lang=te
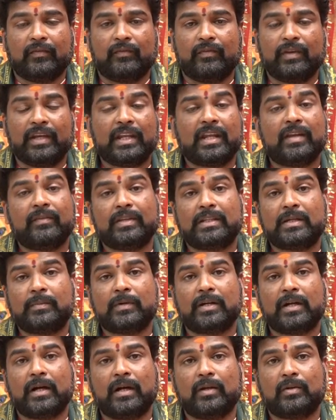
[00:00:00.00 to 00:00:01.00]
వేరే
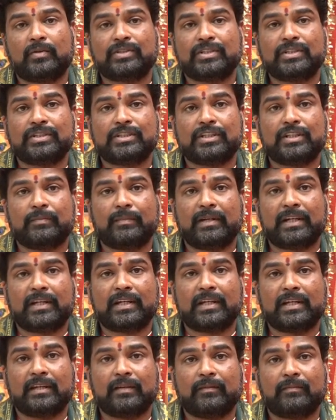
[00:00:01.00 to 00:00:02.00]
విధంగా ఆలోచించి
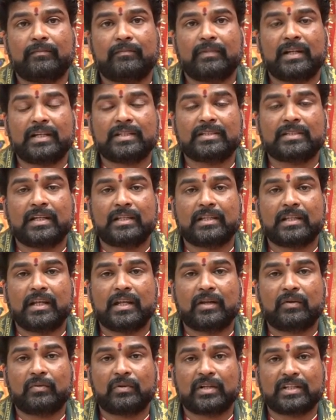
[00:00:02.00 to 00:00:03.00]
మనకి మనశ్శాంతి
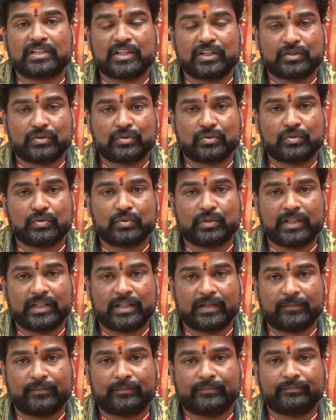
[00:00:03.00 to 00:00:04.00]
లేకుండా చేస్తూ
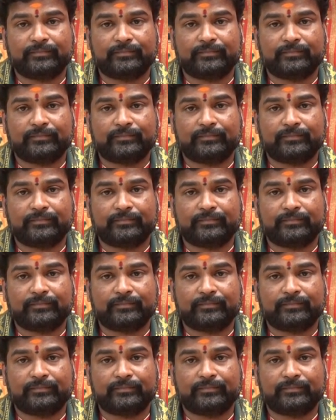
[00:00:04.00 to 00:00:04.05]
ఉంటారు